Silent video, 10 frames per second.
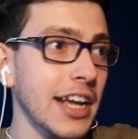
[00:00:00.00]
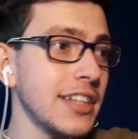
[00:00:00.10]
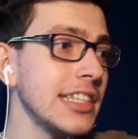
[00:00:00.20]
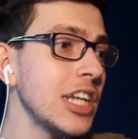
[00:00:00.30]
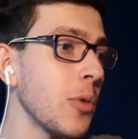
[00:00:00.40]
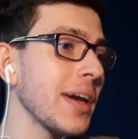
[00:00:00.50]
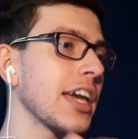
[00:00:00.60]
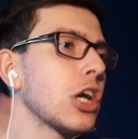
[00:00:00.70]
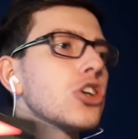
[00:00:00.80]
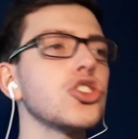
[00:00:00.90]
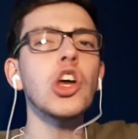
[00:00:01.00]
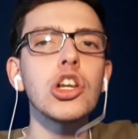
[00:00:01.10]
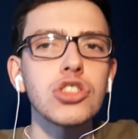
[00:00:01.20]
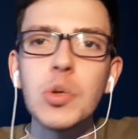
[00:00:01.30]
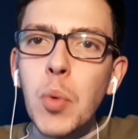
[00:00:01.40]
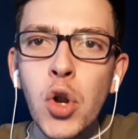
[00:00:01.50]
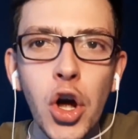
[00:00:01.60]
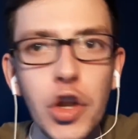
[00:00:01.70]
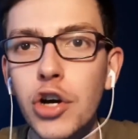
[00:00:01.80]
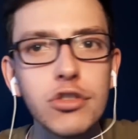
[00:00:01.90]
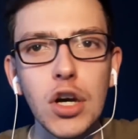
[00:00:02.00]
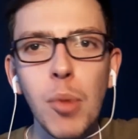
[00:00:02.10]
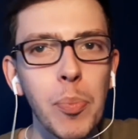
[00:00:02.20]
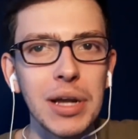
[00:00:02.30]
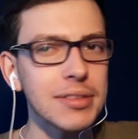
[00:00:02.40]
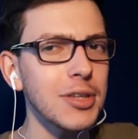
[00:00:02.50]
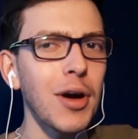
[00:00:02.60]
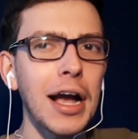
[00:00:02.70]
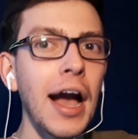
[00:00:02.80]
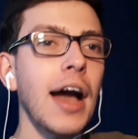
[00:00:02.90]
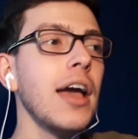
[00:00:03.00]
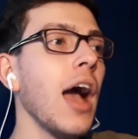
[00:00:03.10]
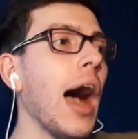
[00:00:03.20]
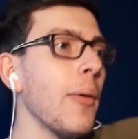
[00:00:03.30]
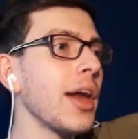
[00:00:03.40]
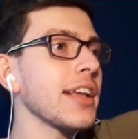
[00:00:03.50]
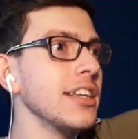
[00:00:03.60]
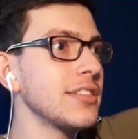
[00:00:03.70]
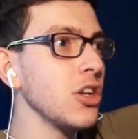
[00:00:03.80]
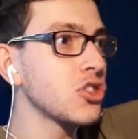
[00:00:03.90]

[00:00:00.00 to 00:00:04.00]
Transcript: Argentina o México. Yo lo simulo, no tomo partido acá. A ver quién se